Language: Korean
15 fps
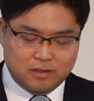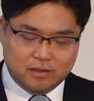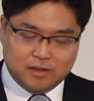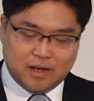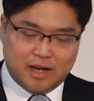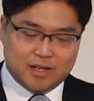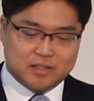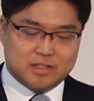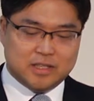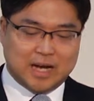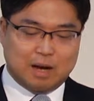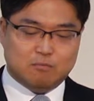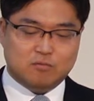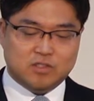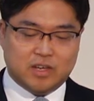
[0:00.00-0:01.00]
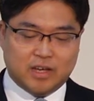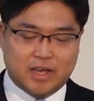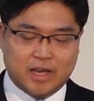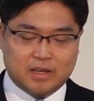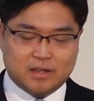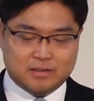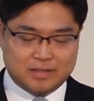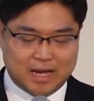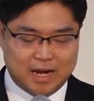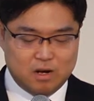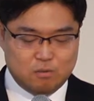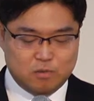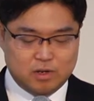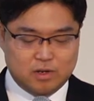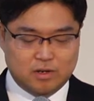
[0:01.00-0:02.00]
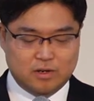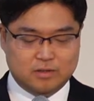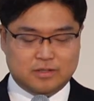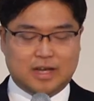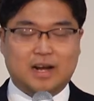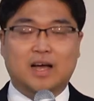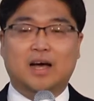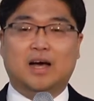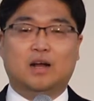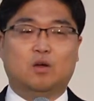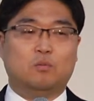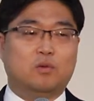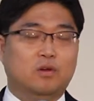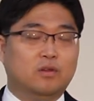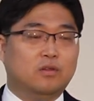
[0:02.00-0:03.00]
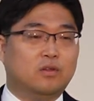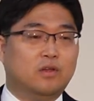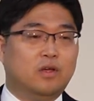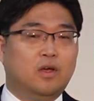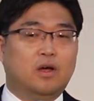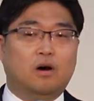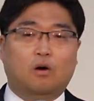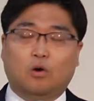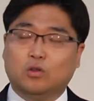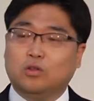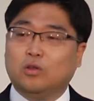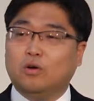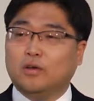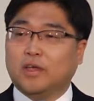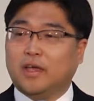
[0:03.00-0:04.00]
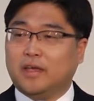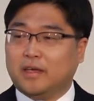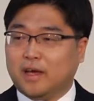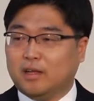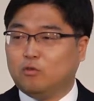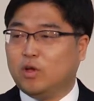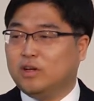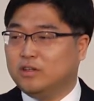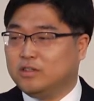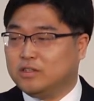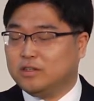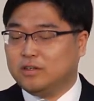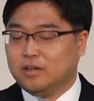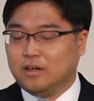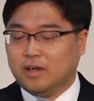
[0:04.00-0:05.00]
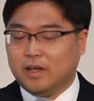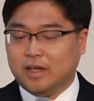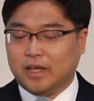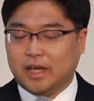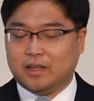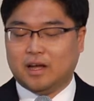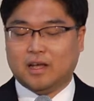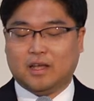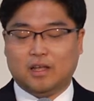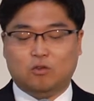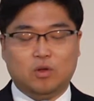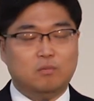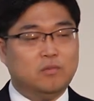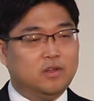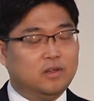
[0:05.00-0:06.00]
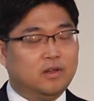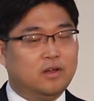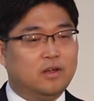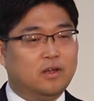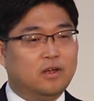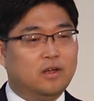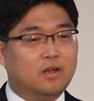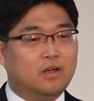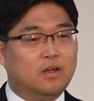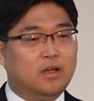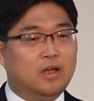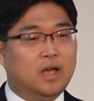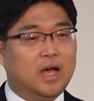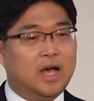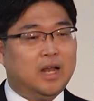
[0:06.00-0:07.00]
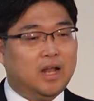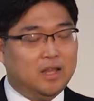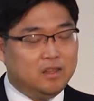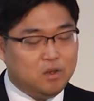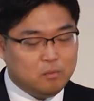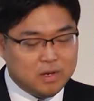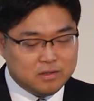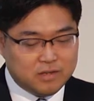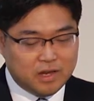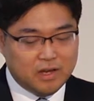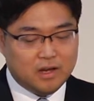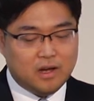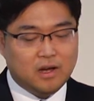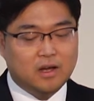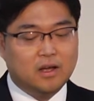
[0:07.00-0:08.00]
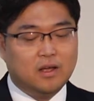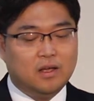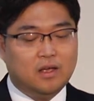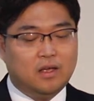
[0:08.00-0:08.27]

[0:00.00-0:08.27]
끝까지 감사의 삶을 살아가려면 어떻게 해야 되는지를 깨닫게 됩니다. 하나님의 생각,